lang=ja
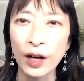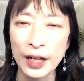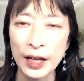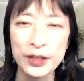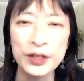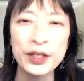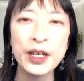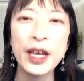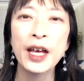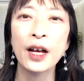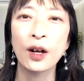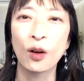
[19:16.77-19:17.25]

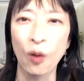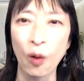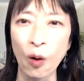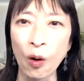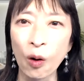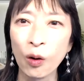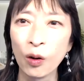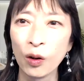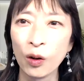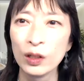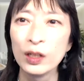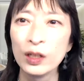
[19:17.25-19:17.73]
数稽
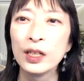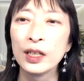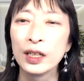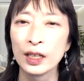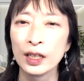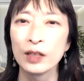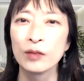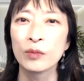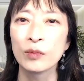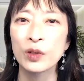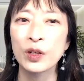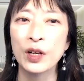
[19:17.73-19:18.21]
古。
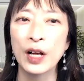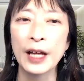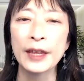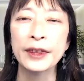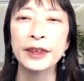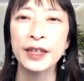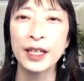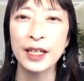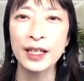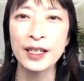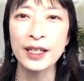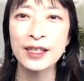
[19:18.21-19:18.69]
勝
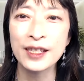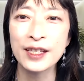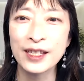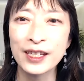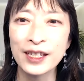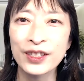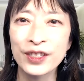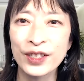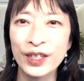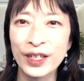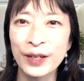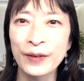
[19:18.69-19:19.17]
手に自
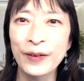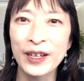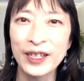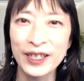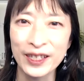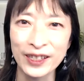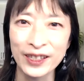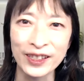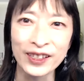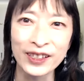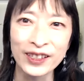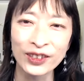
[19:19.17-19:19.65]
信つきま
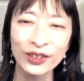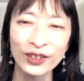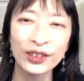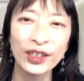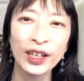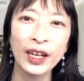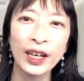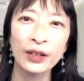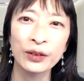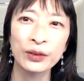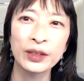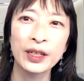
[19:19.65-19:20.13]
す。そん
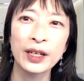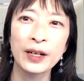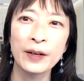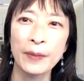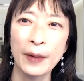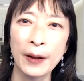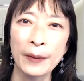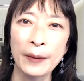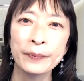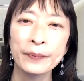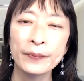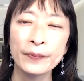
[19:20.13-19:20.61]
だけ言ってれ
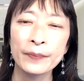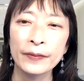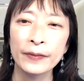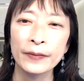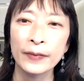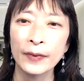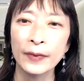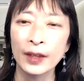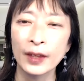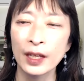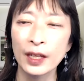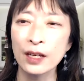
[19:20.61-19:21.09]
ば。
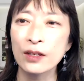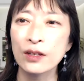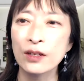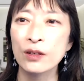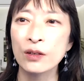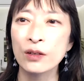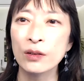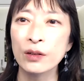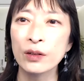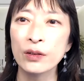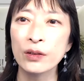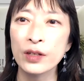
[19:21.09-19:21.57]
で、
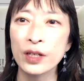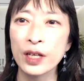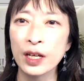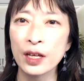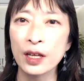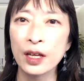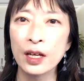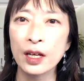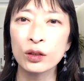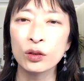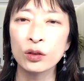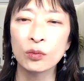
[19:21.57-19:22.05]
それを言え
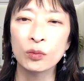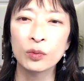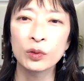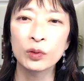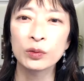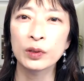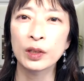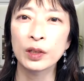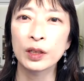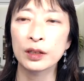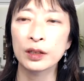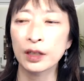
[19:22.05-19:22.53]
ないって思
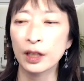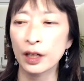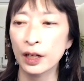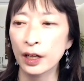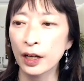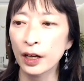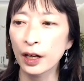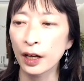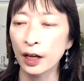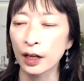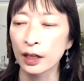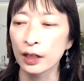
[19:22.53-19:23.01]
うんだった
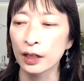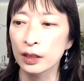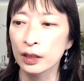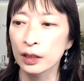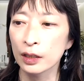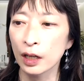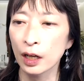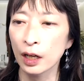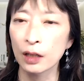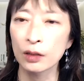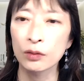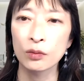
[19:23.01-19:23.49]
ら、
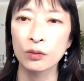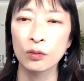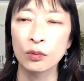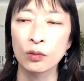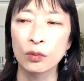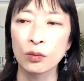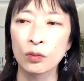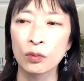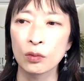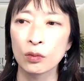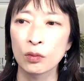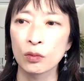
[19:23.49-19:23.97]
あ
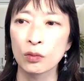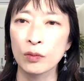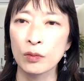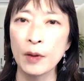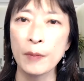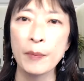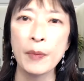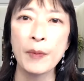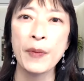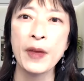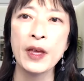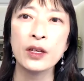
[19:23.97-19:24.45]
の
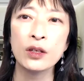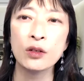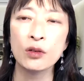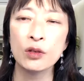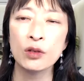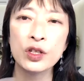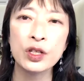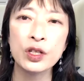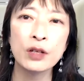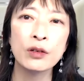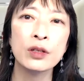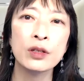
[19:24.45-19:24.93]
やっぱ勉強
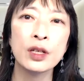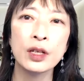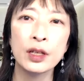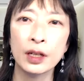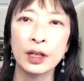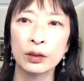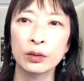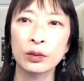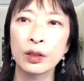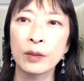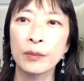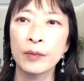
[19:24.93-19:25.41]
し直さ
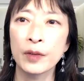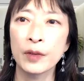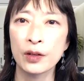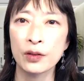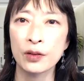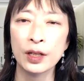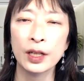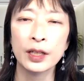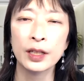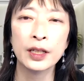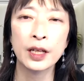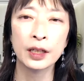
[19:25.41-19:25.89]
ないとダメで
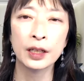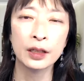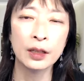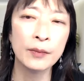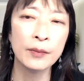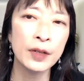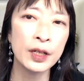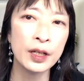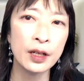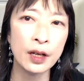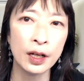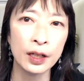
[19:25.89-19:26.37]
す。だって
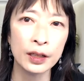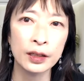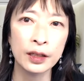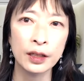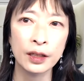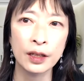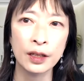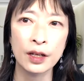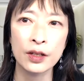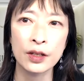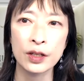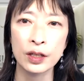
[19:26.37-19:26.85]
頭に入っ
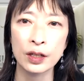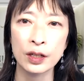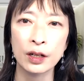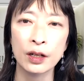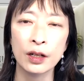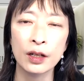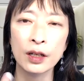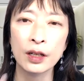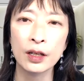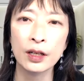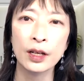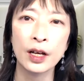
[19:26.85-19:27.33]
てないし、
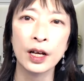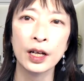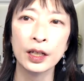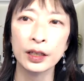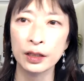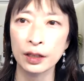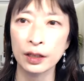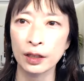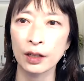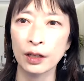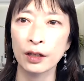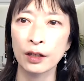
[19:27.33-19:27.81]
体に入っ
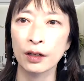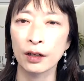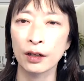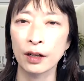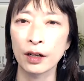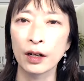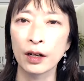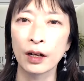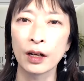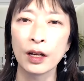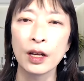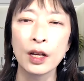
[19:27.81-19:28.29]
てないか
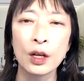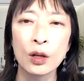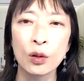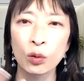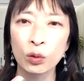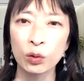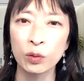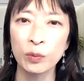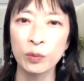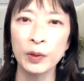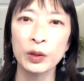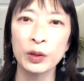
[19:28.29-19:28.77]
ら、
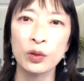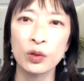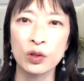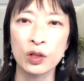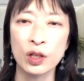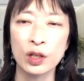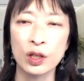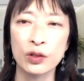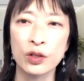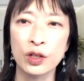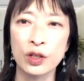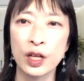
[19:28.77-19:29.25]
言葉とし
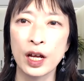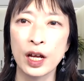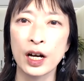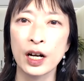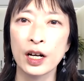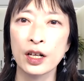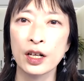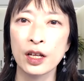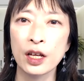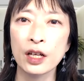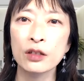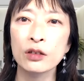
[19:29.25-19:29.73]
て伝え
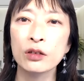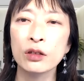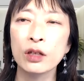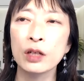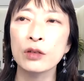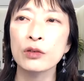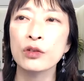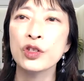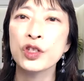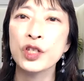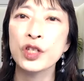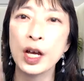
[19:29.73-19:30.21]
られないって
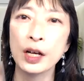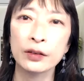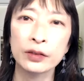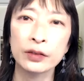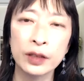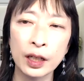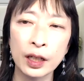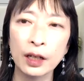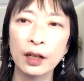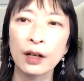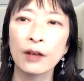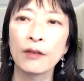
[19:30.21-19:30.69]
いう弱
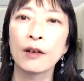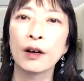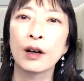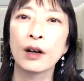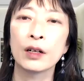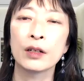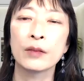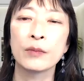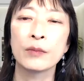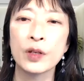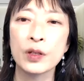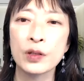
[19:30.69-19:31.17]
点がわ
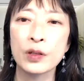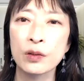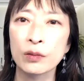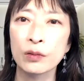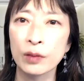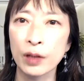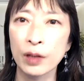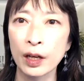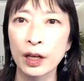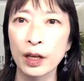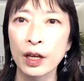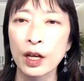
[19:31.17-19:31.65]
かりますよ
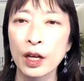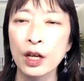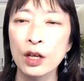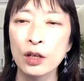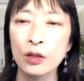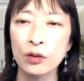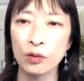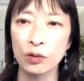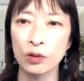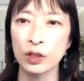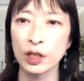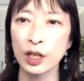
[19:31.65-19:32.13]
ね。
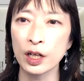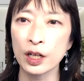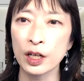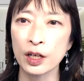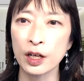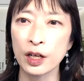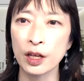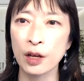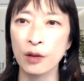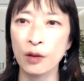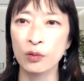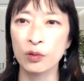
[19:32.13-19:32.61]
そしたら
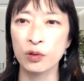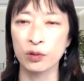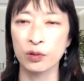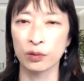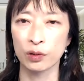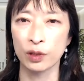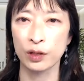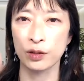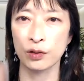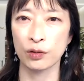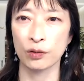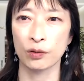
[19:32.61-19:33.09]
出直す
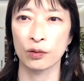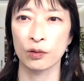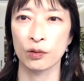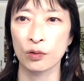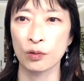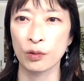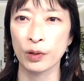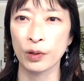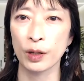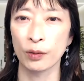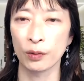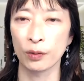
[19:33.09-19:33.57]
んです。
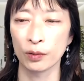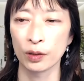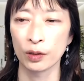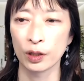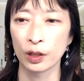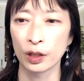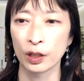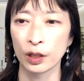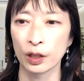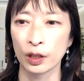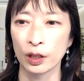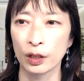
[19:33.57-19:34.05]
それを。
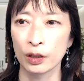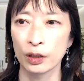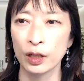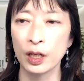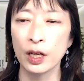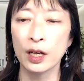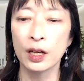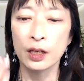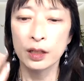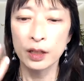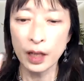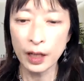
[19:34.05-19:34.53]

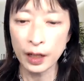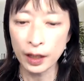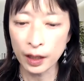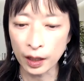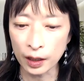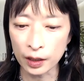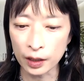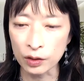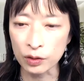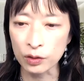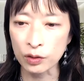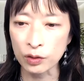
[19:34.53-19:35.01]
で、誰
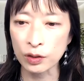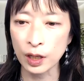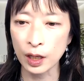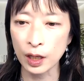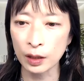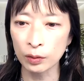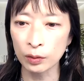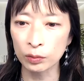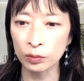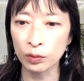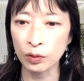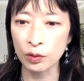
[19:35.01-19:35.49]
かに伝
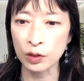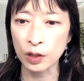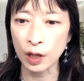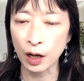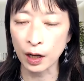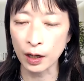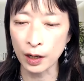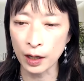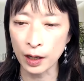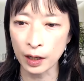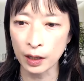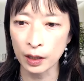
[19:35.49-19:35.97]
えようとし
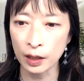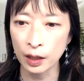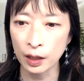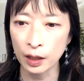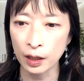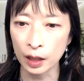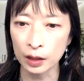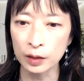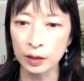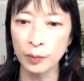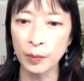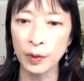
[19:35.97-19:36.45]
た、あれ
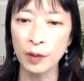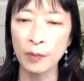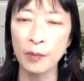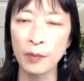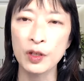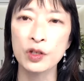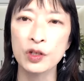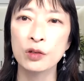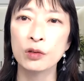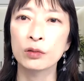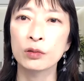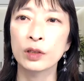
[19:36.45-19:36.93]
頭が
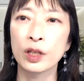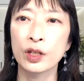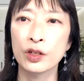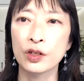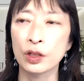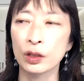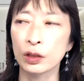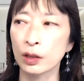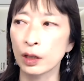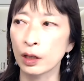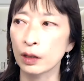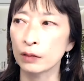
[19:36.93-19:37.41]
真っ白くなっ
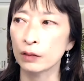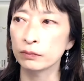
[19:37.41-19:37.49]
ちゃった。